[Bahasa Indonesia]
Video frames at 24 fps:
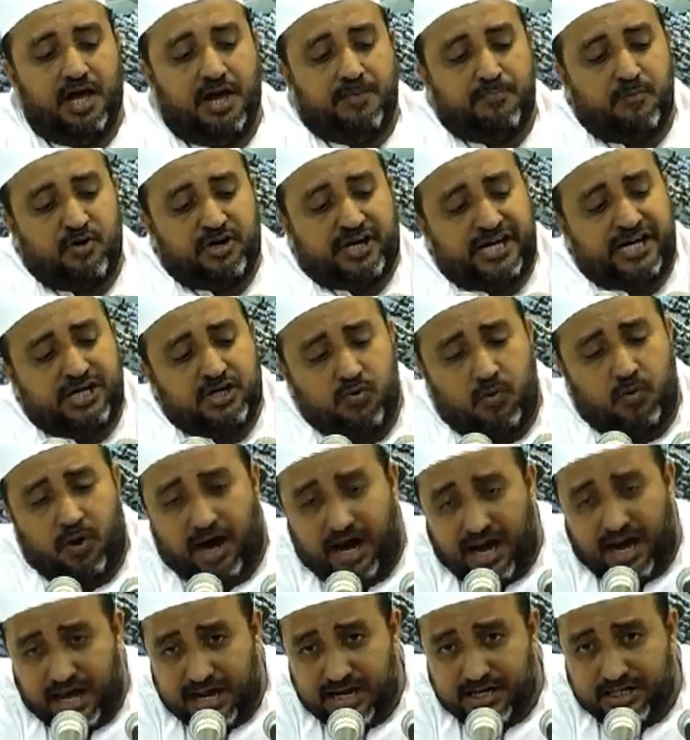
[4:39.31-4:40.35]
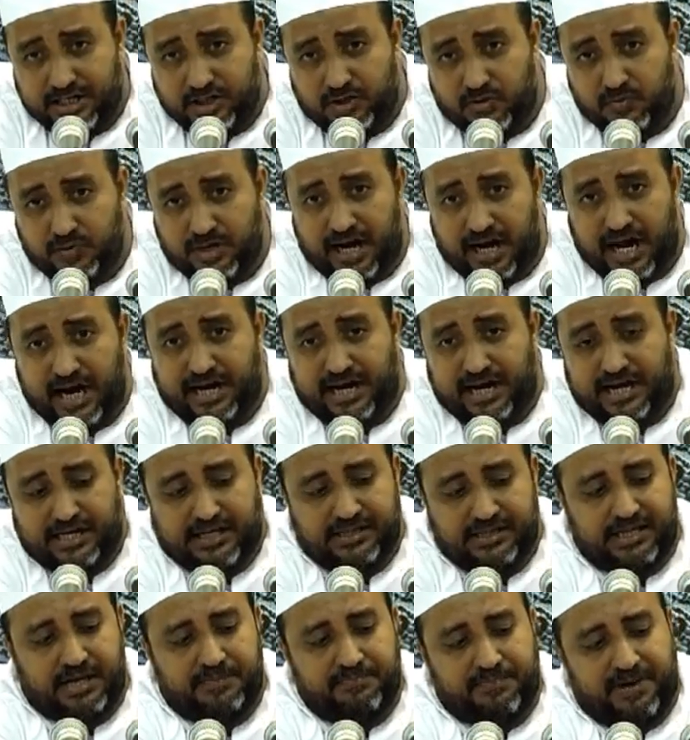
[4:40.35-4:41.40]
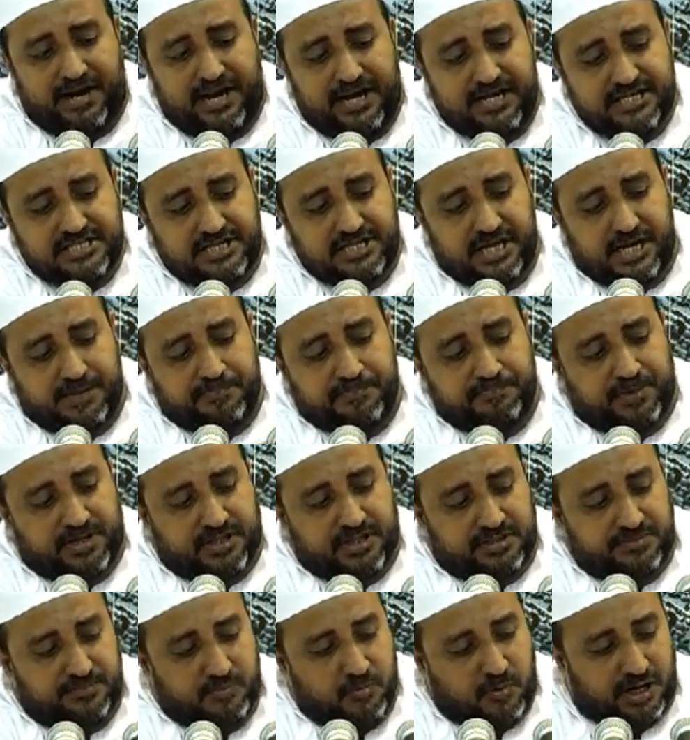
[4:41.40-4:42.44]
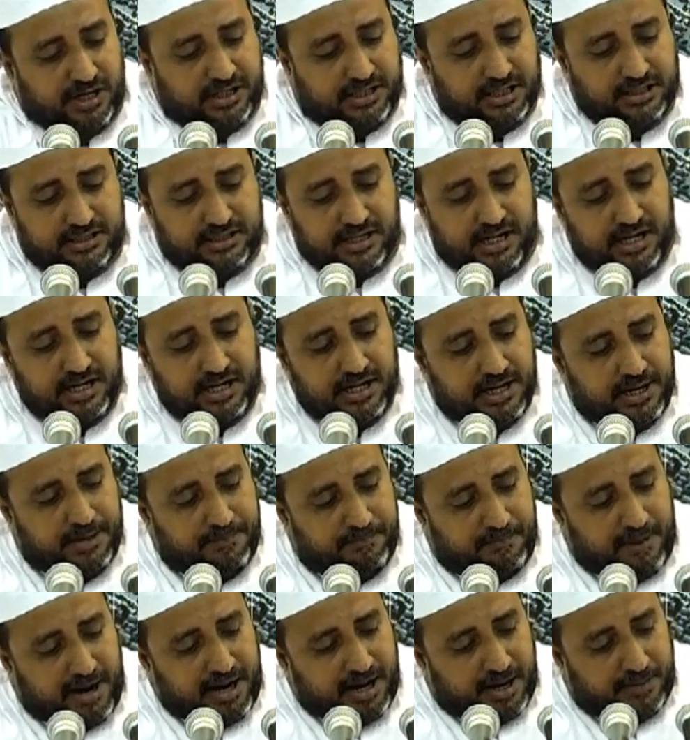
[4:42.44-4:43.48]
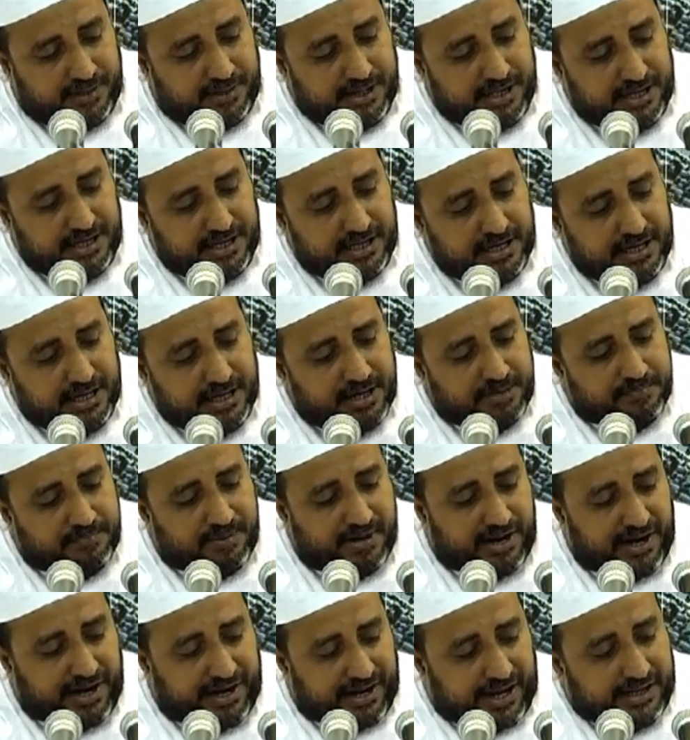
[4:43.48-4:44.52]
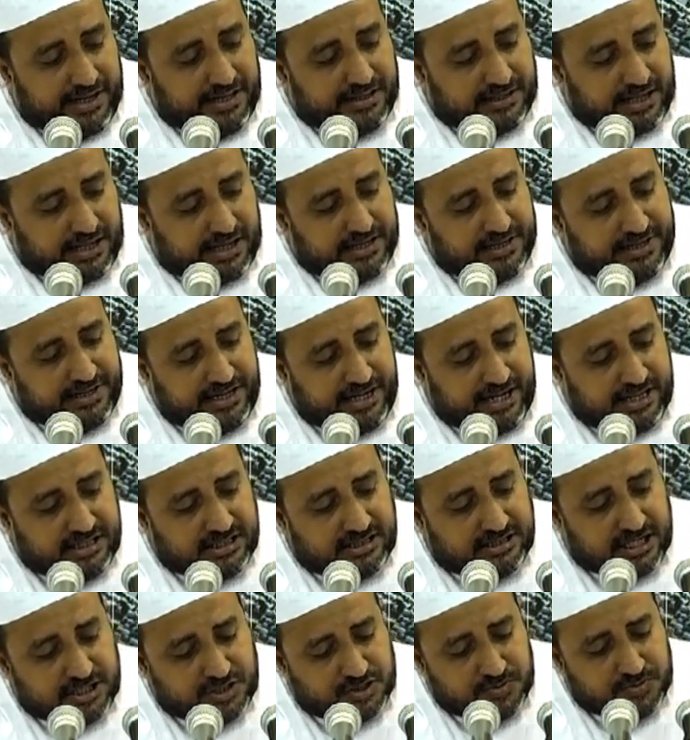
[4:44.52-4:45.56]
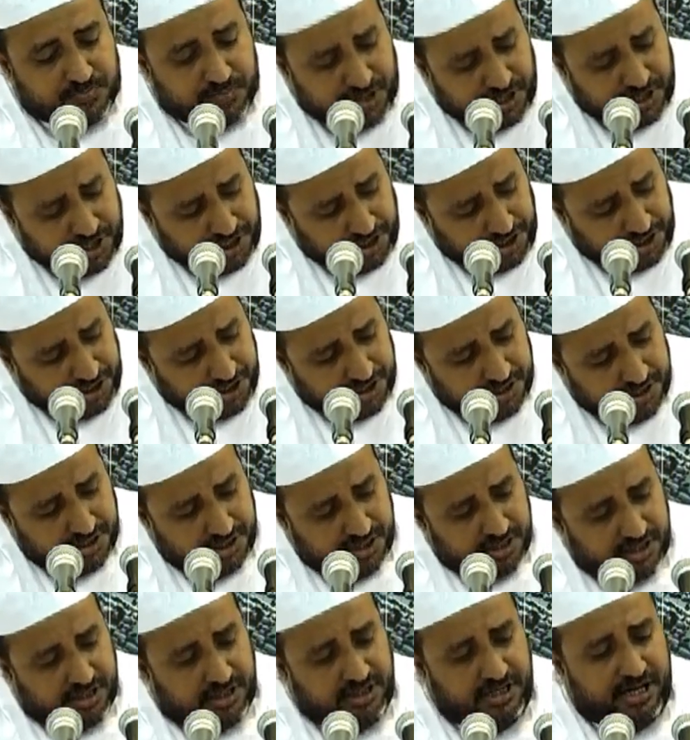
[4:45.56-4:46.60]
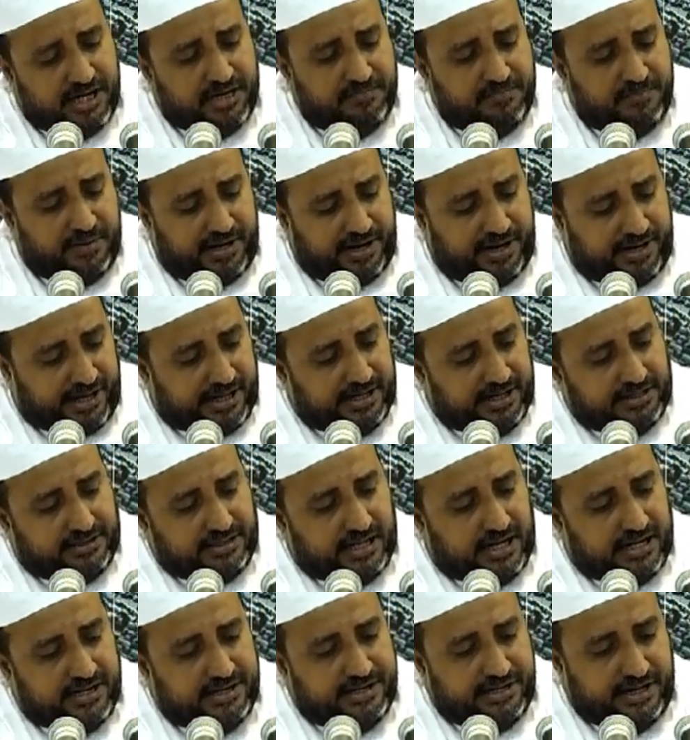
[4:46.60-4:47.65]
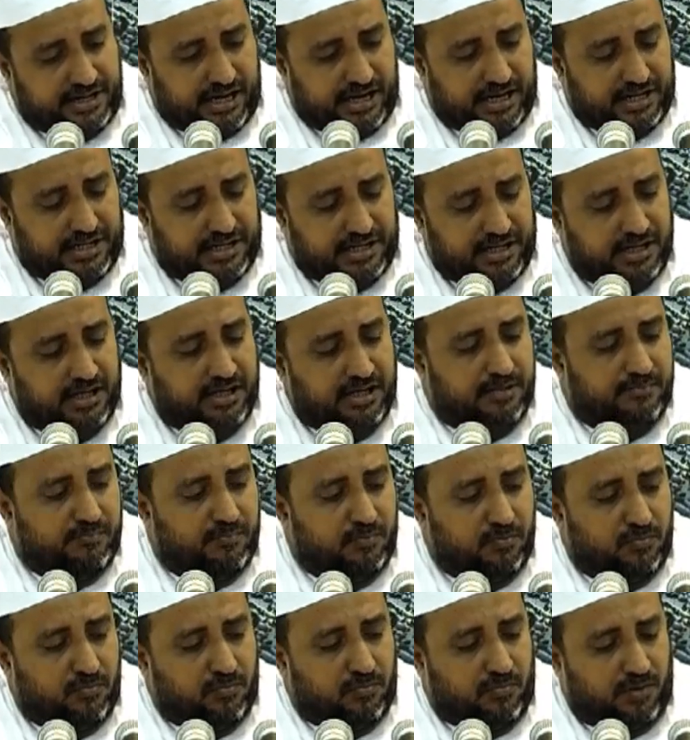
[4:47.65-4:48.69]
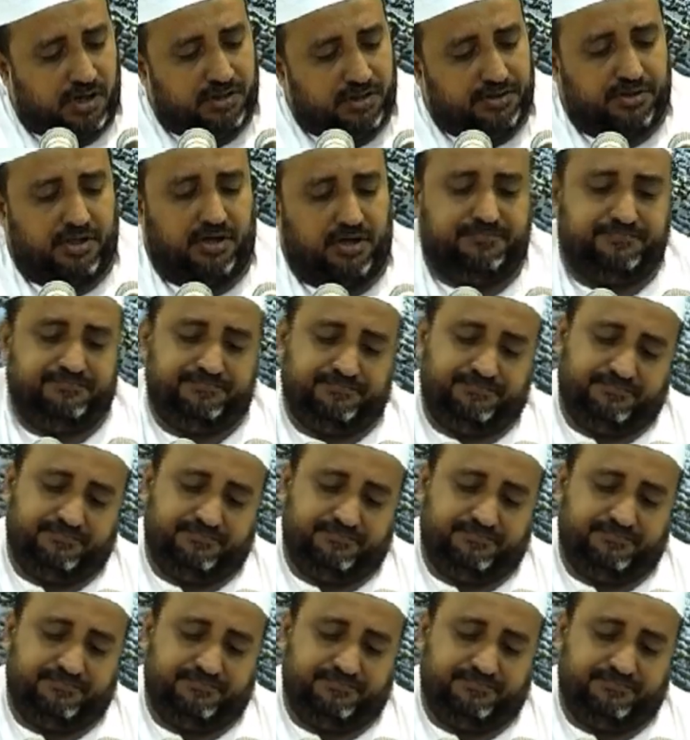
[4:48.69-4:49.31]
Mungkin dua hal itu yang akan kita bahas dalam pertemuan kita malam ini berkaitan dengan tasbih dan berkaitan dengan ilmu Allah.